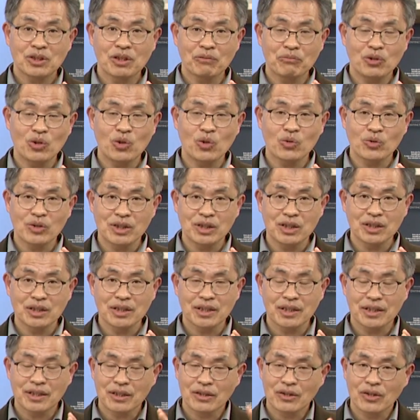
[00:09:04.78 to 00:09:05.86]
흥미로운
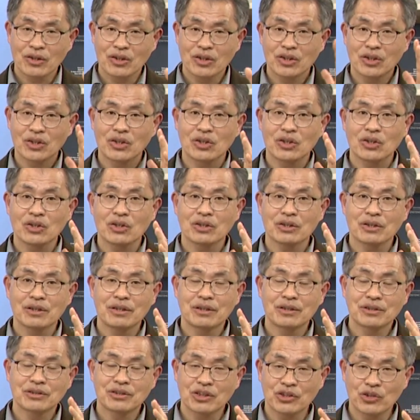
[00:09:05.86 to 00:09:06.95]
거는 그
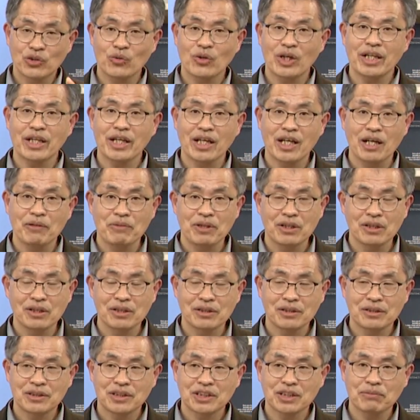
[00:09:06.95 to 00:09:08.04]
성균관에
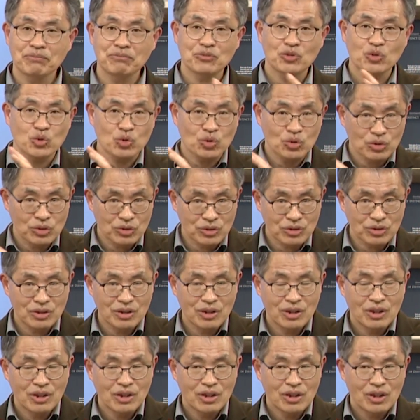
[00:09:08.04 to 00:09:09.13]
가면은 지금
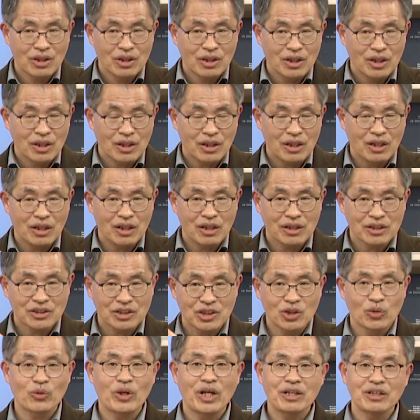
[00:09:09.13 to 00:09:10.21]
어
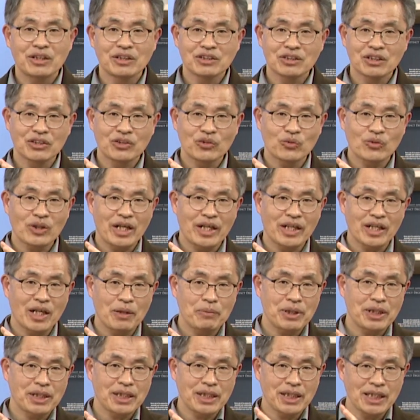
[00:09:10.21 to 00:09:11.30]
서울에 있는 성균관에
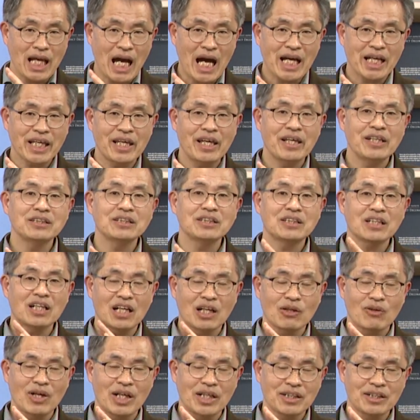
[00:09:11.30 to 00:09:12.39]
가면
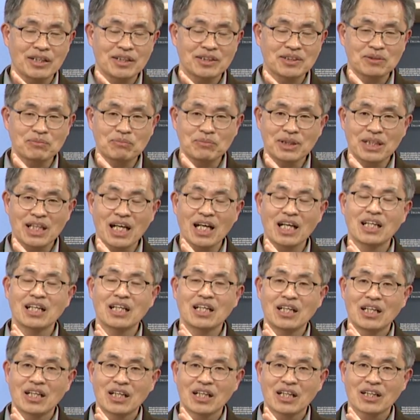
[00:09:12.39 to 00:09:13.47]
양현제라고 하는 게 있습니다.
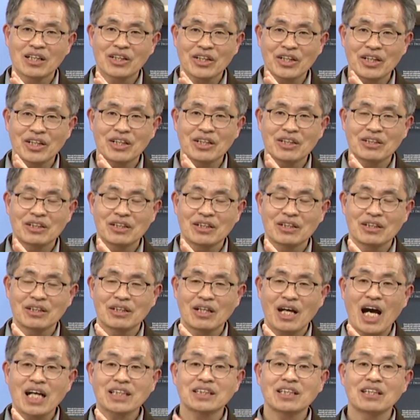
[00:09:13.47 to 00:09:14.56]
그게
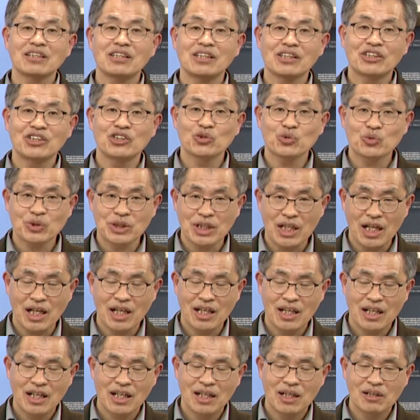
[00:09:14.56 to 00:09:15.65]
학생들 기숙사
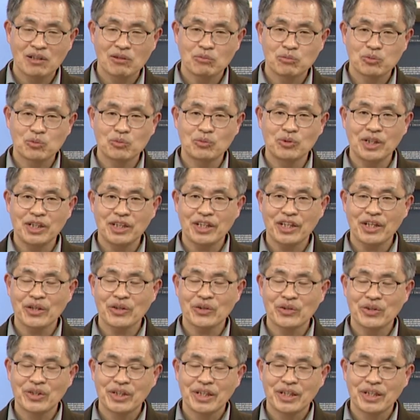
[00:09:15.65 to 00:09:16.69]
부분인데요.